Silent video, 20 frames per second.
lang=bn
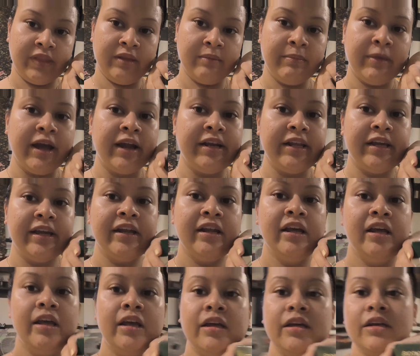বায়োটিকের
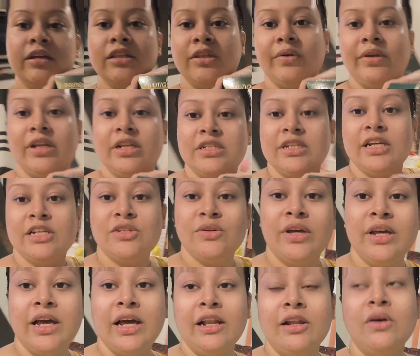তো এটা শেষ
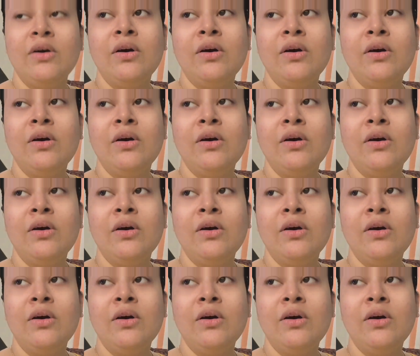হয়ে গেল